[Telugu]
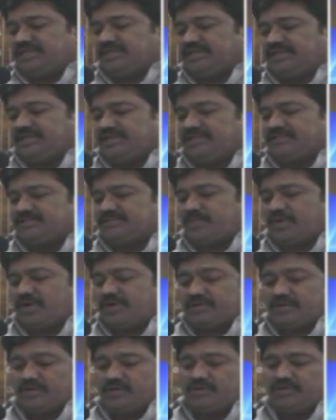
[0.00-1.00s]
ఈ
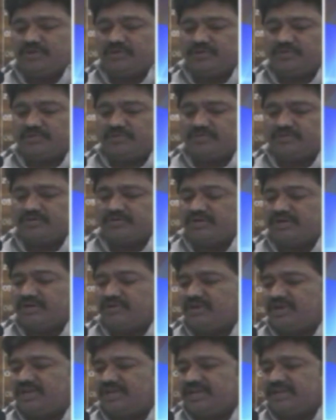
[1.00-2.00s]
స్పాట్లో కొనుక్కునే
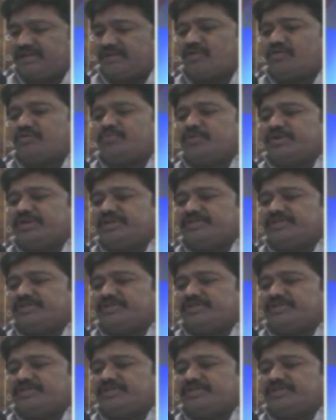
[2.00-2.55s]
వాళ్ళకి గ్రౌండ్